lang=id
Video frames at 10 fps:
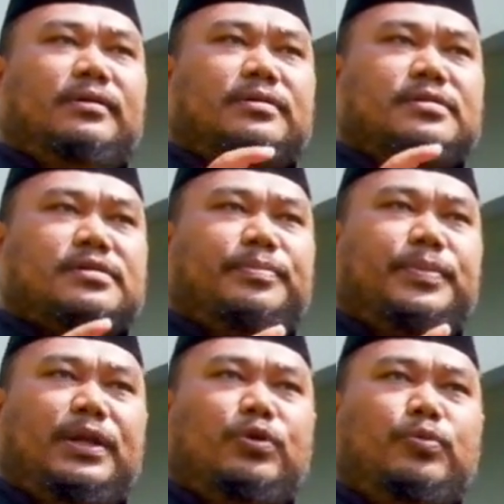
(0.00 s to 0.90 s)

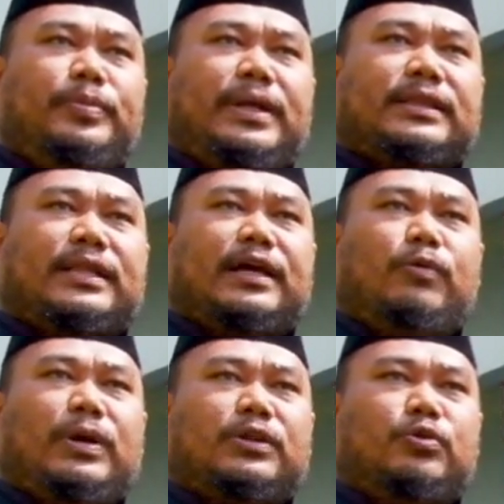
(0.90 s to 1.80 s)
sebelum
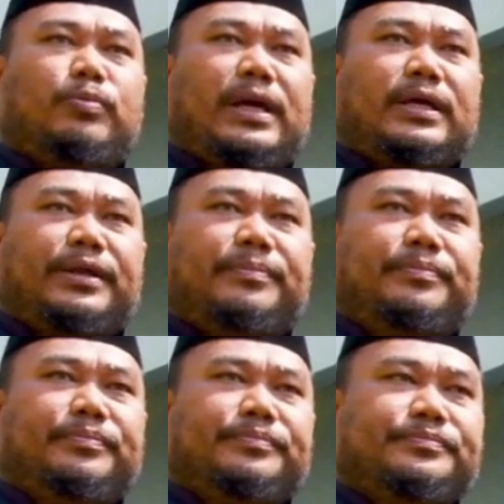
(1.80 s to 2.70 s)
datang waktu maghrib,
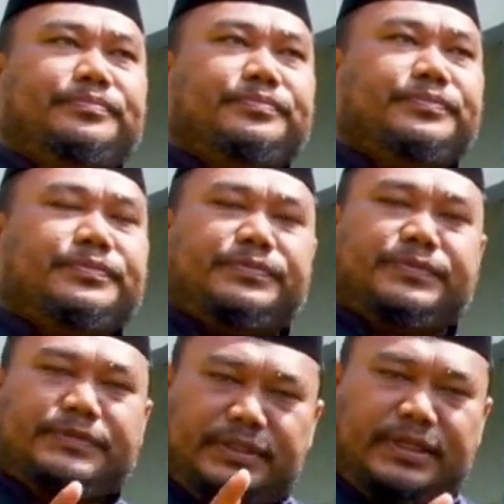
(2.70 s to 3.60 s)

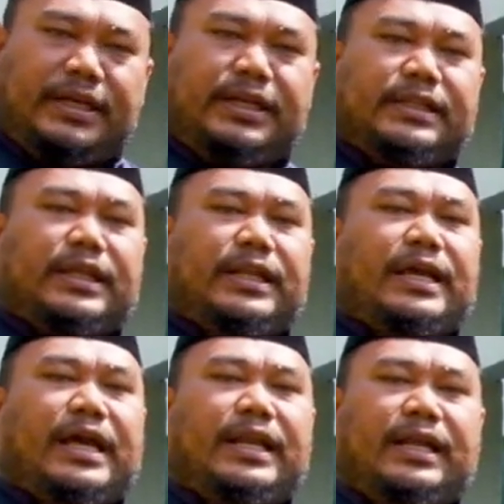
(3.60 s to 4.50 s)
dengan
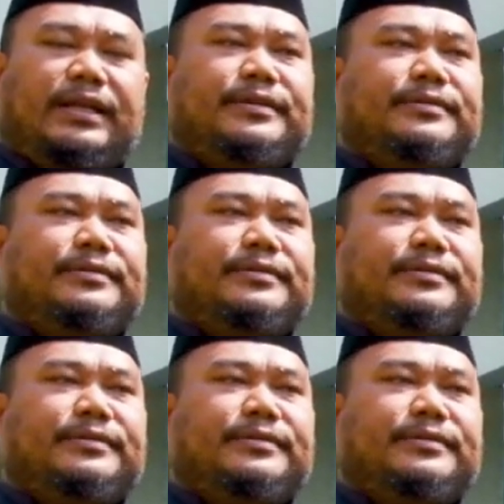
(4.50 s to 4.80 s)
ditandai adan,